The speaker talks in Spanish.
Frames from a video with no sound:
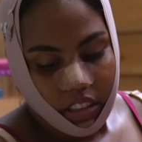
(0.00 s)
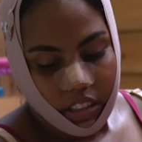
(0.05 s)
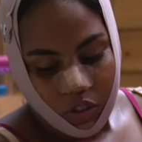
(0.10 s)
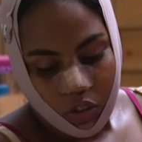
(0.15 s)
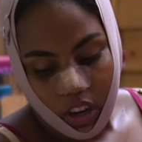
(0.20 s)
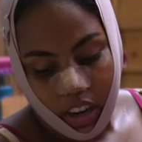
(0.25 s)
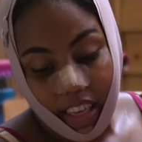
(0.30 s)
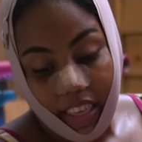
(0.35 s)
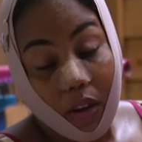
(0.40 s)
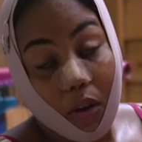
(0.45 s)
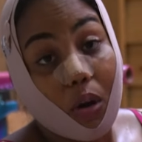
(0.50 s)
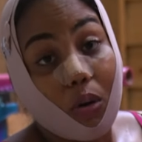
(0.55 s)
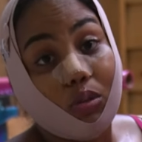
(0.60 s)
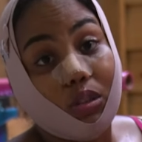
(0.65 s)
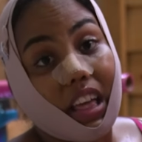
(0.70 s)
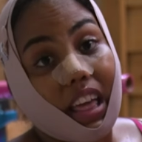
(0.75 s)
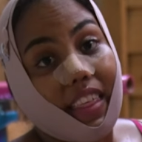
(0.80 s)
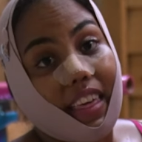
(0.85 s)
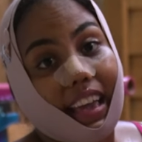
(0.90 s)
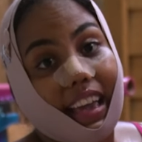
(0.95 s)
Yo le digo a
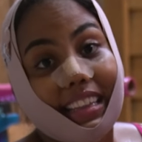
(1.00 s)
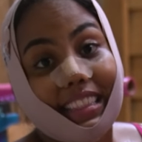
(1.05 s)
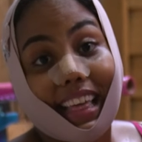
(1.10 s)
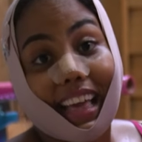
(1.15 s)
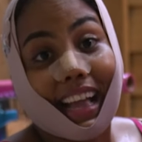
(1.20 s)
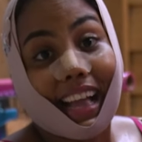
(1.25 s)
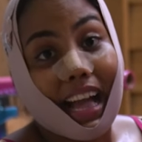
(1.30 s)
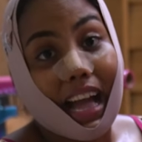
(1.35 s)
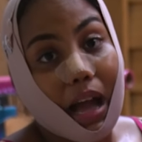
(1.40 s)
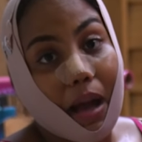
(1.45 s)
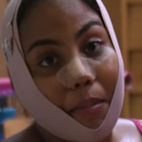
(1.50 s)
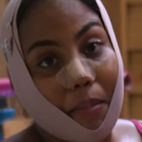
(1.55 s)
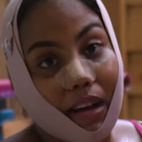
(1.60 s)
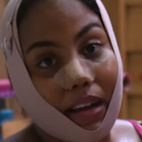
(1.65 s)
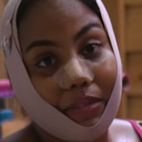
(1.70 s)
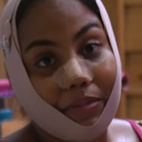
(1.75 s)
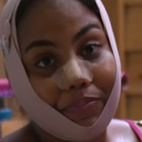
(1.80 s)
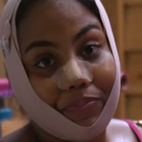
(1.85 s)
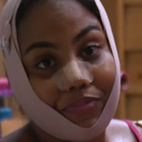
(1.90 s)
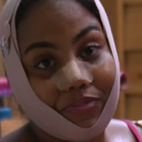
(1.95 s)
ustedes que esta
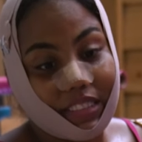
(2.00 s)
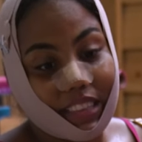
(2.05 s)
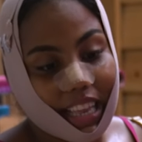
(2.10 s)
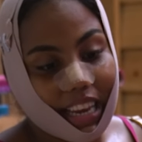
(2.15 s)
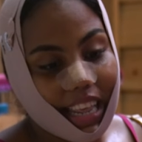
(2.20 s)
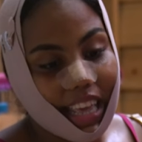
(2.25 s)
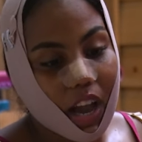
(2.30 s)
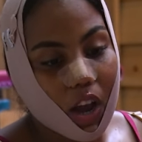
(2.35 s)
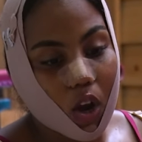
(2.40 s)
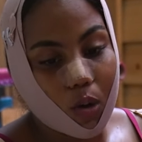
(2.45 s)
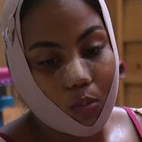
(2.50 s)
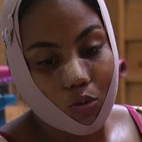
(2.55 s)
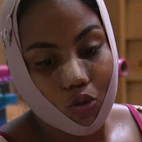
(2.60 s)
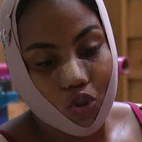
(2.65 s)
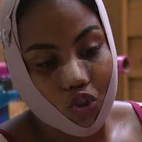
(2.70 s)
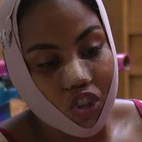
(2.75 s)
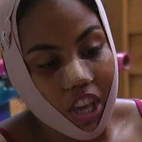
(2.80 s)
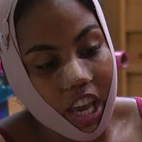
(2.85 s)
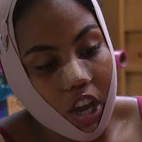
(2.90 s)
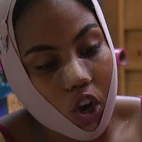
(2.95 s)
cama tenía como
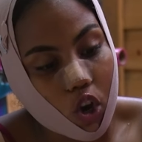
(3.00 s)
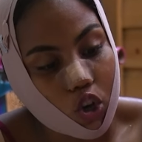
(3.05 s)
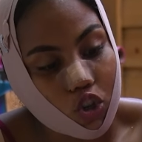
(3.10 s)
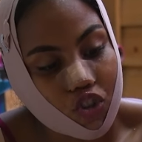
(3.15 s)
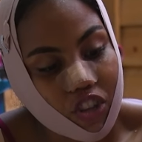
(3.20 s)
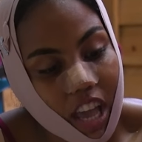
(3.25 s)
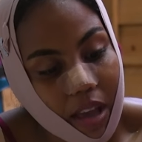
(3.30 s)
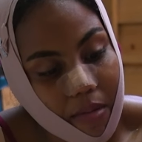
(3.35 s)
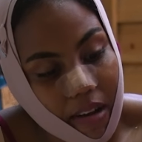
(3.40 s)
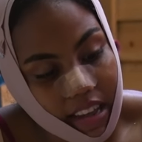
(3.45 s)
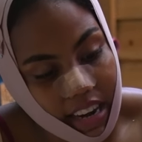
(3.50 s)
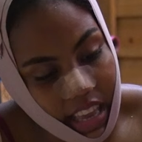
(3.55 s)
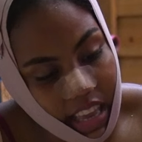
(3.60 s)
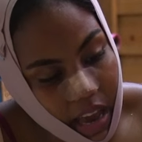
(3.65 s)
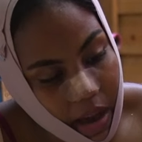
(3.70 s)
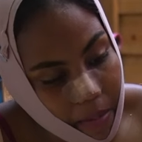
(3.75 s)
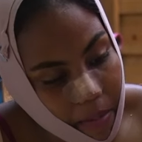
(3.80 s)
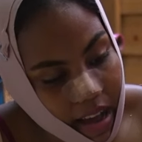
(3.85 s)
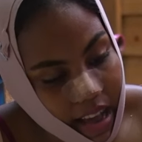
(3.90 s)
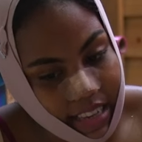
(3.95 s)
5 o 6
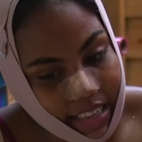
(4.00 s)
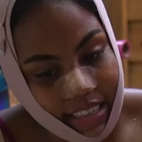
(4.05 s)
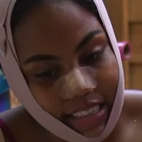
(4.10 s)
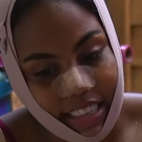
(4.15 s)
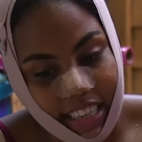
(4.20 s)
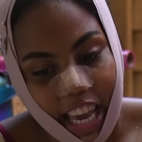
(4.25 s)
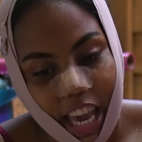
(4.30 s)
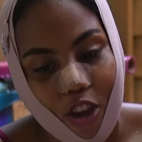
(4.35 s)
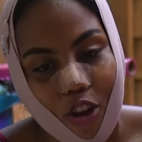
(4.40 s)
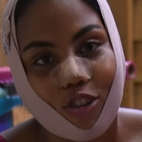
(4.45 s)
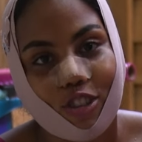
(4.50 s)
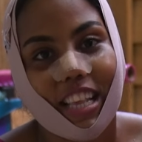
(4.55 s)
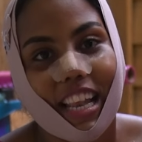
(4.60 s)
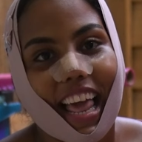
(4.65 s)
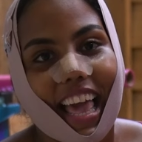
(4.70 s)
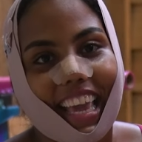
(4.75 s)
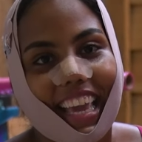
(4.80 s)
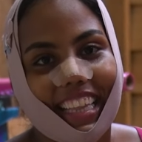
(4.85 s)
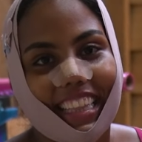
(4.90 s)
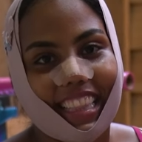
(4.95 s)
varillas más y yo se
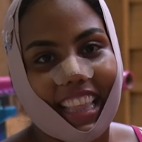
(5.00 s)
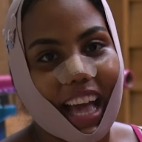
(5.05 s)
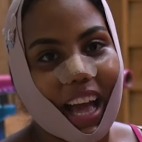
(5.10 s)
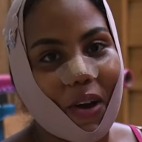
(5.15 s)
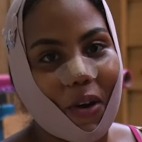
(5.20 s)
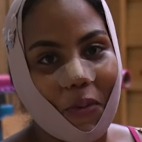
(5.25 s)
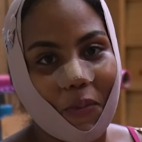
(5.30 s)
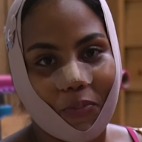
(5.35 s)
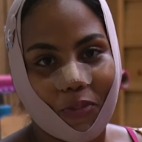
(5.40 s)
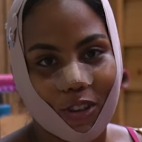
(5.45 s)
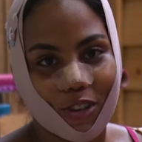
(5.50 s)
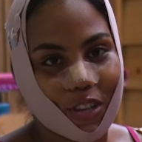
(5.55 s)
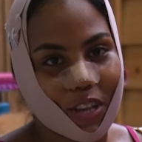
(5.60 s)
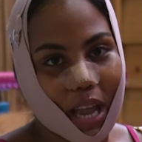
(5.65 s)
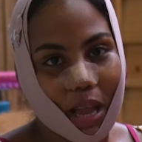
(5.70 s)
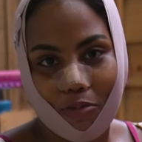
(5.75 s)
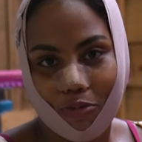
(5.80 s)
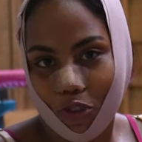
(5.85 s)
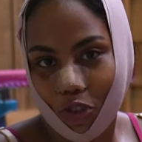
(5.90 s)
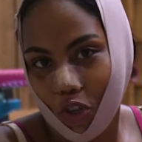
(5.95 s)
la he quitado. Yo sé
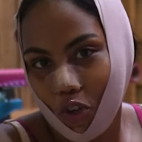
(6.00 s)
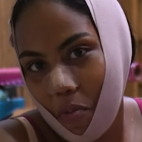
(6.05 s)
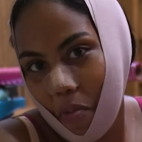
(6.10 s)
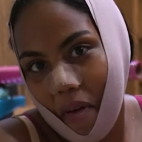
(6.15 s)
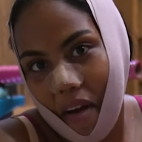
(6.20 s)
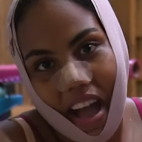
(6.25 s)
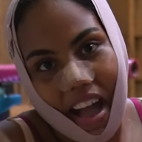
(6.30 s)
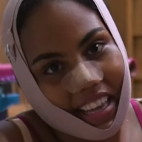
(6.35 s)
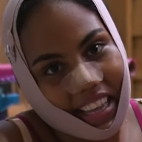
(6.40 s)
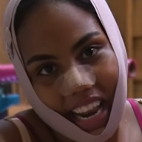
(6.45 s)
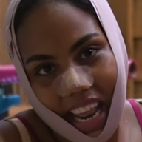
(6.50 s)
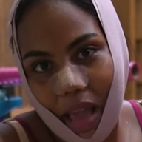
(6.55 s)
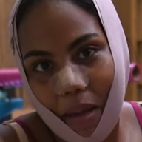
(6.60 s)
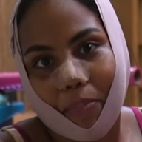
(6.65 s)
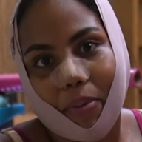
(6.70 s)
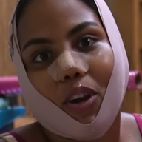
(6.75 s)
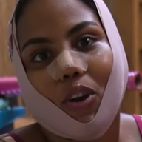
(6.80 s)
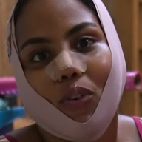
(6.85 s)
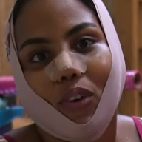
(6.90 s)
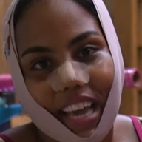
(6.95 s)
que hay muchos que no me van a creer,
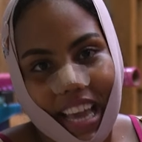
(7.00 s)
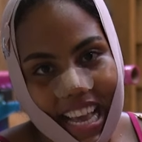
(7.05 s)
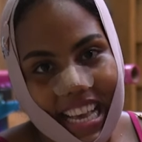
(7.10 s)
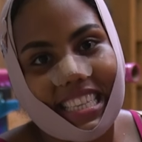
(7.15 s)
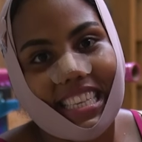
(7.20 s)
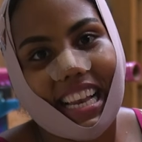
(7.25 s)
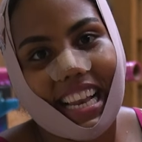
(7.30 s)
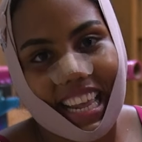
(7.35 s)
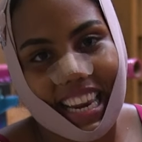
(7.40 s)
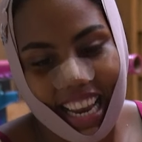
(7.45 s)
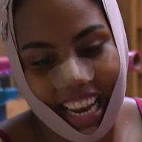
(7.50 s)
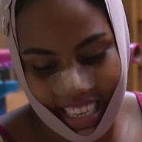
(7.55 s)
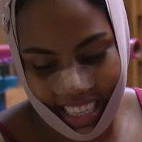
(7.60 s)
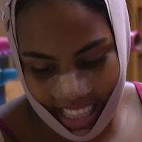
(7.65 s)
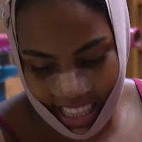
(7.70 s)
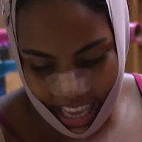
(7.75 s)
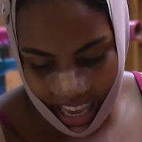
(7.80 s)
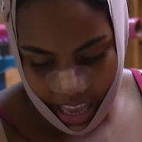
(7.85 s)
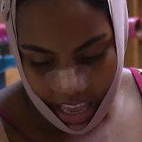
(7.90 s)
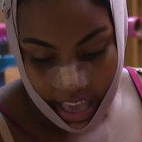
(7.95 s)
pero esa es la
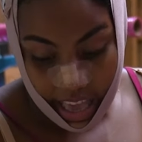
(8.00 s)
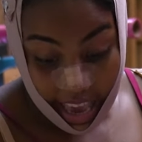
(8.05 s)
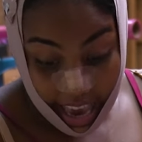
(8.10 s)
realidad.